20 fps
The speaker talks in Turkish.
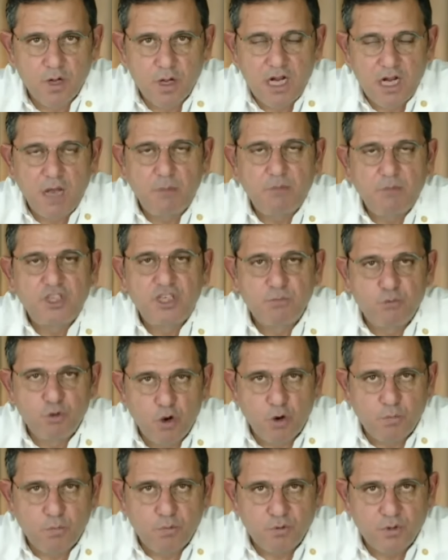Lamicimi
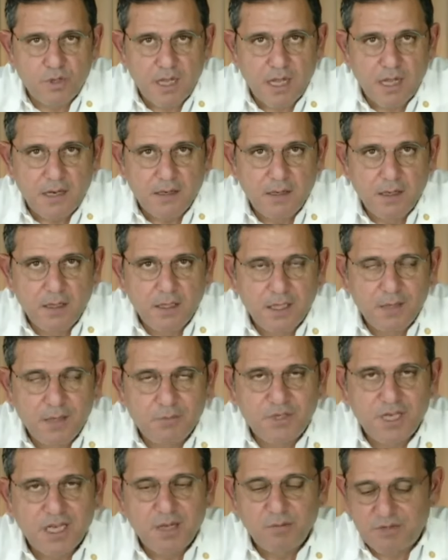yok bunun yani.
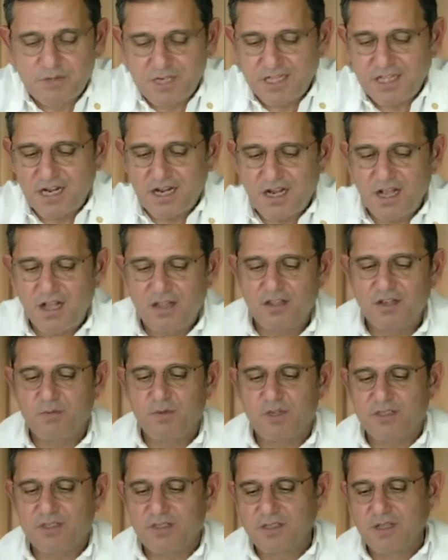Kimse kimseyi de
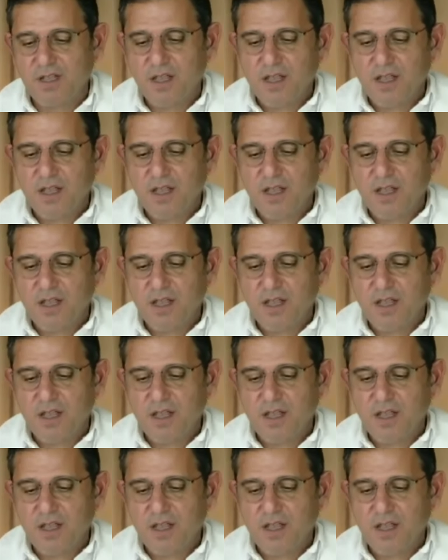kandırmasın.